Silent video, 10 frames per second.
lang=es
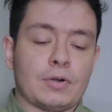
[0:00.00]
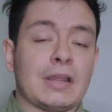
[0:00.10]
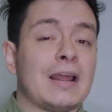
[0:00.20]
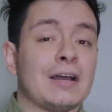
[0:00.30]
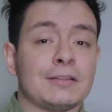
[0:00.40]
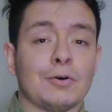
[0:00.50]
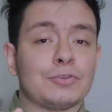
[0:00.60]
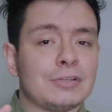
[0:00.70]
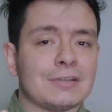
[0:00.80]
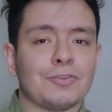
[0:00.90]
porque las estaba
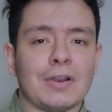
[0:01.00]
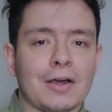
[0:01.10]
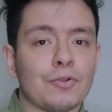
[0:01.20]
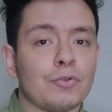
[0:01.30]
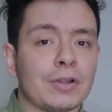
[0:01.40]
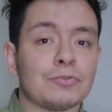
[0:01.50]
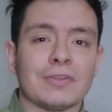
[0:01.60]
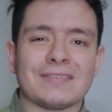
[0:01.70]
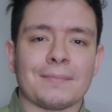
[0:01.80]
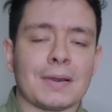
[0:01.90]
utilizando las dos durante
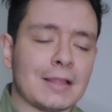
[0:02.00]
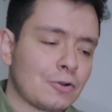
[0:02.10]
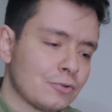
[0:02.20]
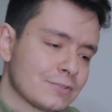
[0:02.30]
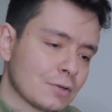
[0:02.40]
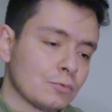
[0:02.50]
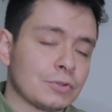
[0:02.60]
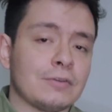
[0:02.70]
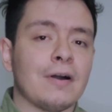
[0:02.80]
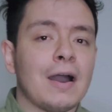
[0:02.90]
una semana
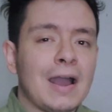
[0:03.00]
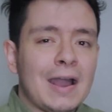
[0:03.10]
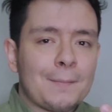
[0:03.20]
consecutiva,